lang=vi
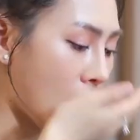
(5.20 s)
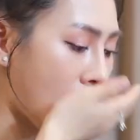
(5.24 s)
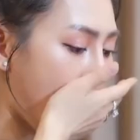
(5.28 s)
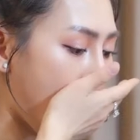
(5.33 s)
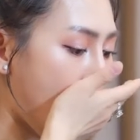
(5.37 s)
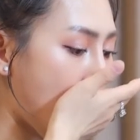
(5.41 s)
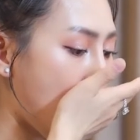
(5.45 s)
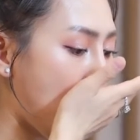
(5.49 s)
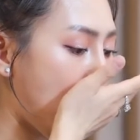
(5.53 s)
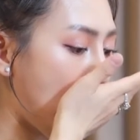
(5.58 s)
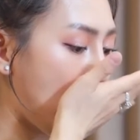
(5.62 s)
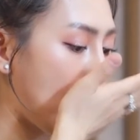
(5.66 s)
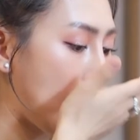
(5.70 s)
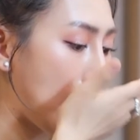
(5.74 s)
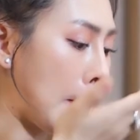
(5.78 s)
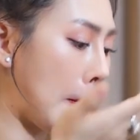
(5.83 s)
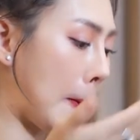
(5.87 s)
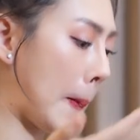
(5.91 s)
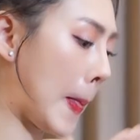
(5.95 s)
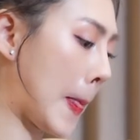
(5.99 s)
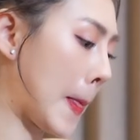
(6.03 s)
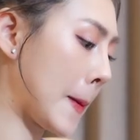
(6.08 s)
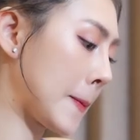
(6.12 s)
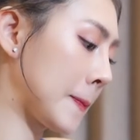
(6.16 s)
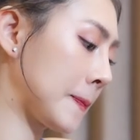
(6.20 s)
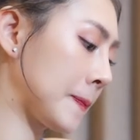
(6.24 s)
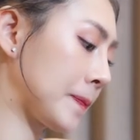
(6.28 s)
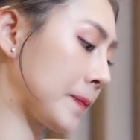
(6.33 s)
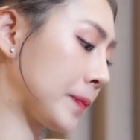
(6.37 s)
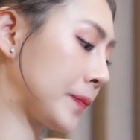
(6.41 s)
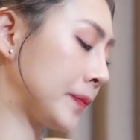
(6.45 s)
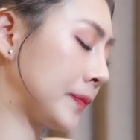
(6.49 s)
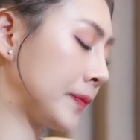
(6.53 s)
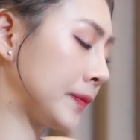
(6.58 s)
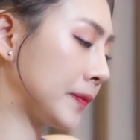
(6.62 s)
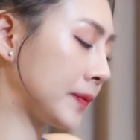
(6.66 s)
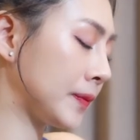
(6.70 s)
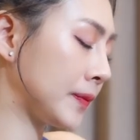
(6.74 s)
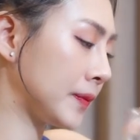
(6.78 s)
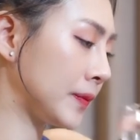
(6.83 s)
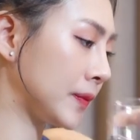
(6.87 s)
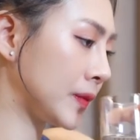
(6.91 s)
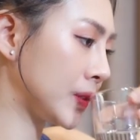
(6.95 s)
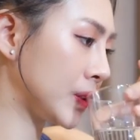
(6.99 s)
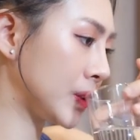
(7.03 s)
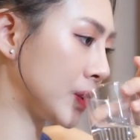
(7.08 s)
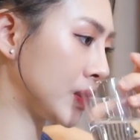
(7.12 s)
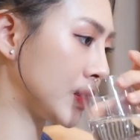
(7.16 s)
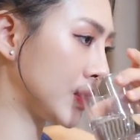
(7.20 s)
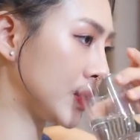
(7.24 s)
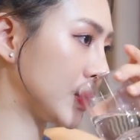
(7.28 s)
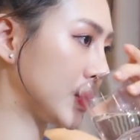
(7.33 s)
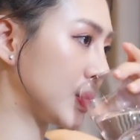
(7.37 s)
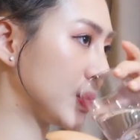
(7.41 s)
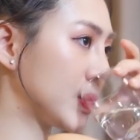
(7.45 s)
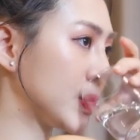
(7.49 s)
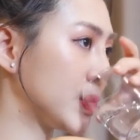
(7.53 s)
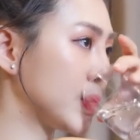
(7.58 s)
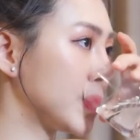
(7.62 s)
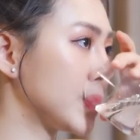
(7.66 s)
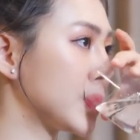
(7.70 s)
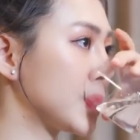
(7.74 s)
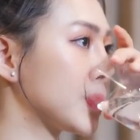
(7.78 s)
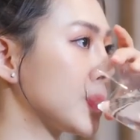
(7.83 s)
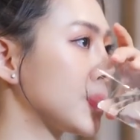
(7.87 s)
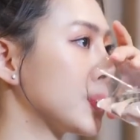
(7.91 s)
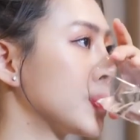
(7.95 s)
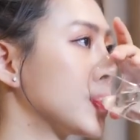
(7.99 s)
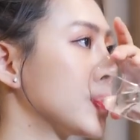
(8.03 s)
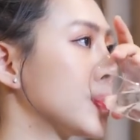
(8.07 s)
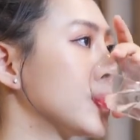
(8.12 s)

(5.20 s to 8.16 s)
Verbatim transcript: không thể thiếu đối với Yến gần một năm nay rồi.